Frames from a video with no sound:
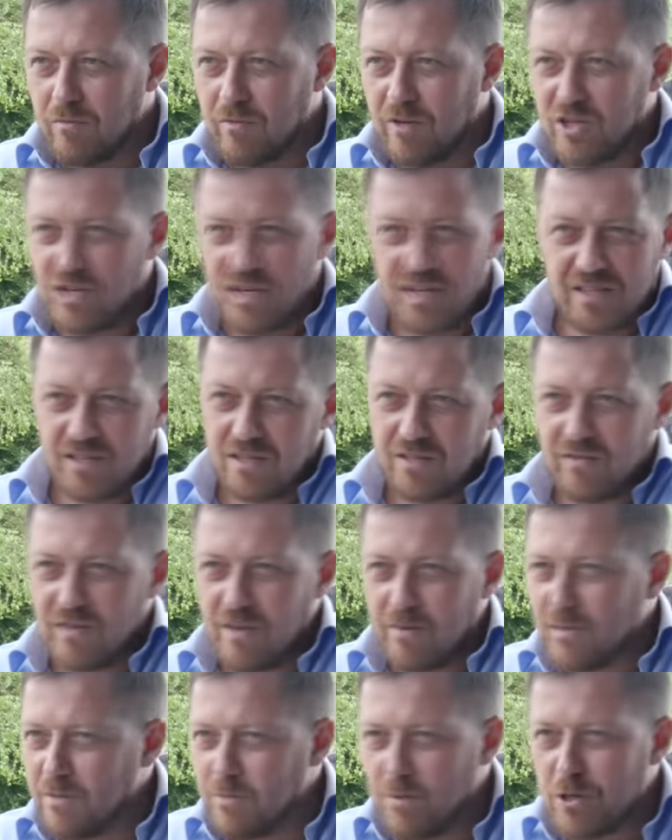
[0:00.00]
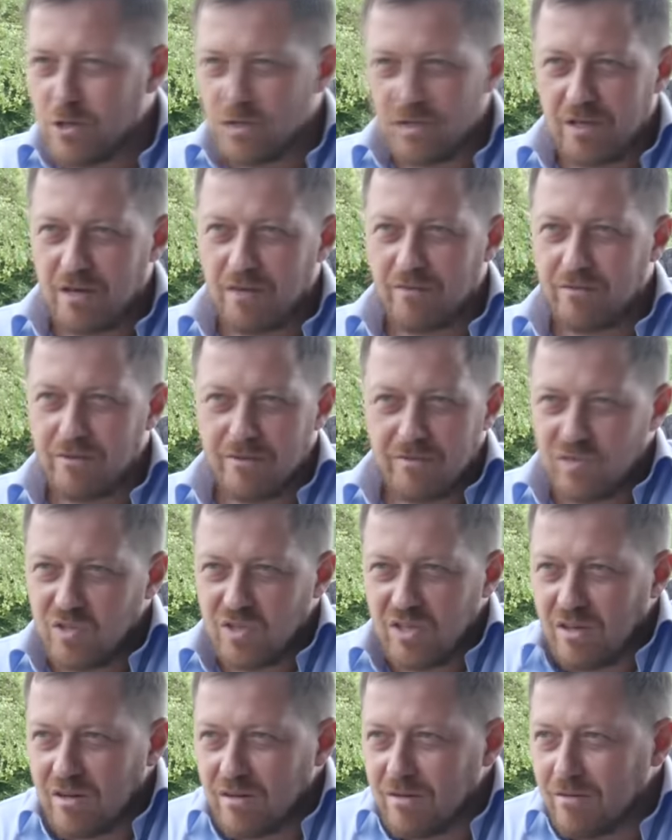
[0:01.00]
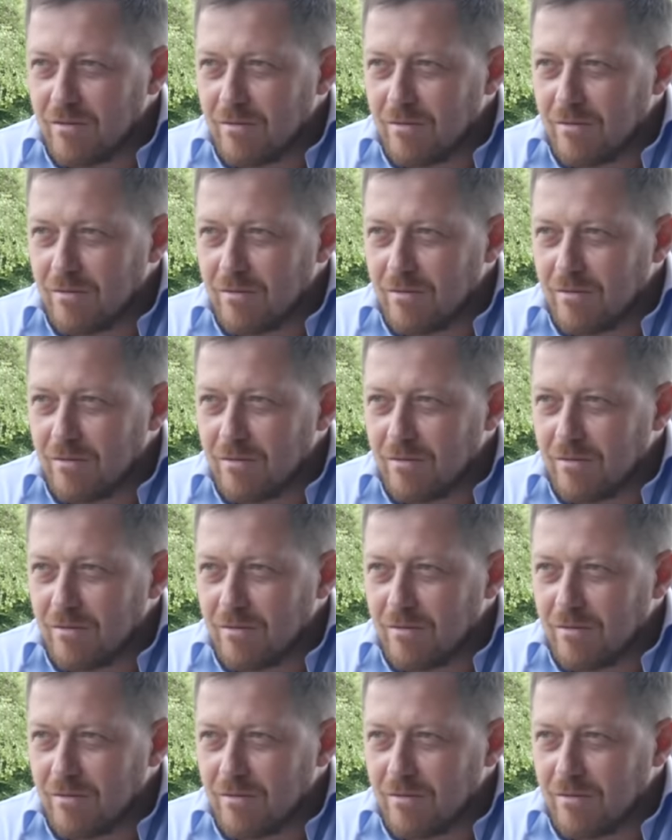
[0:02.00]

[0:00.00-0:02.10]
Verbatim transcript: ваше ну. хозяйство не обеспечит явно всех.